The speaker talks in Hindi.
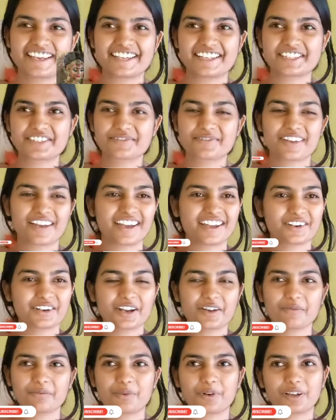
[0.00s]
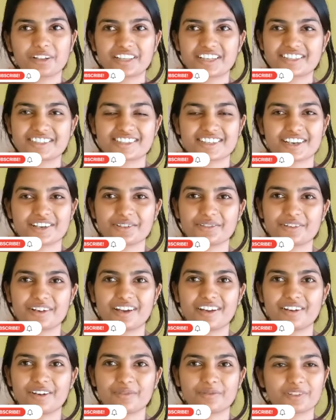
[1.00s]
इस बार ना बहुत अच्छा
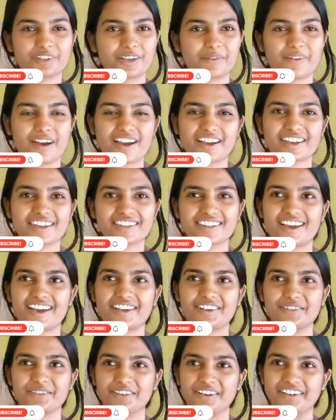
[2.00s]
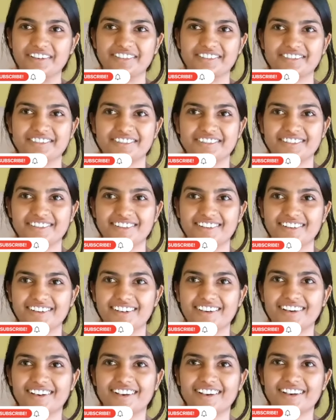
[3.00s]
होगा और धमाकेदार होगा
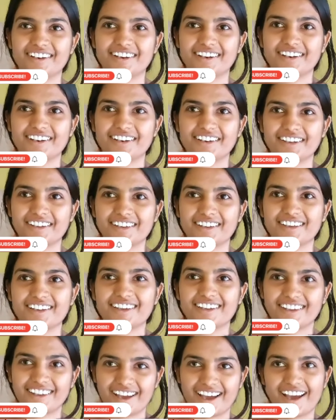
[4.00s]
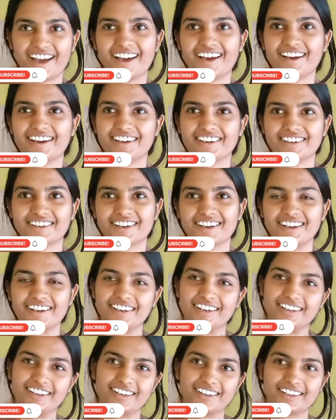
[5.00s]
सरकार मदद कर रही है हाँ कर
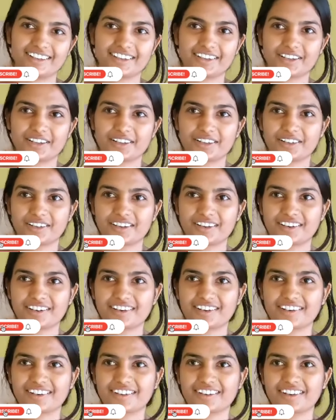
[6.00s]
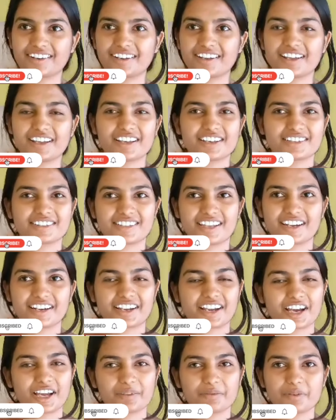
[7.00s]
रही है सरकार मदद
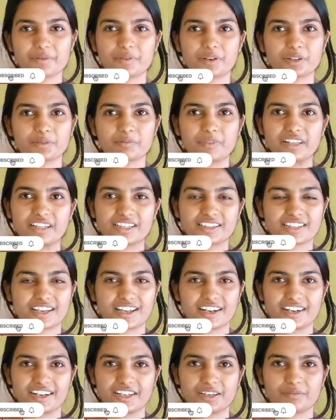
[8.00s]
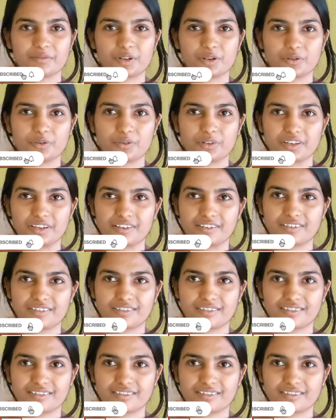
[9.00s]
सरकार भी बहुत मदद कर रही है हम लोगों की